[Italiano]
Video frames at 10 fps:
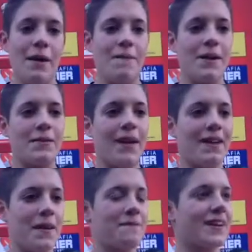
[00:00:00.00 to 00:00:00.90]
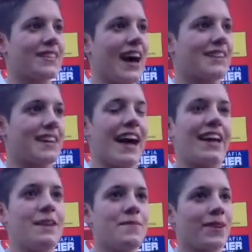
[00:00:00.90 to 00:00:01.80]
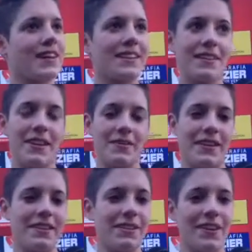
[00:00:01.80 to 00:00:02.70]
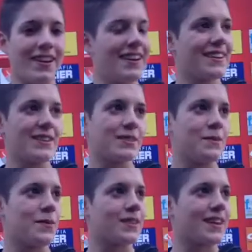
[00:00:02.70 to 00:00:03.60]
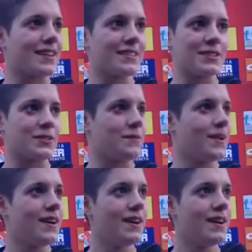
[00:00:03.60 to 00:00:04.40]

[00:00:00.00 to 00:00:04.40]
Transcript: meno male mi è passata, dai l'importante è aver vinto e questo è l'importante insomma.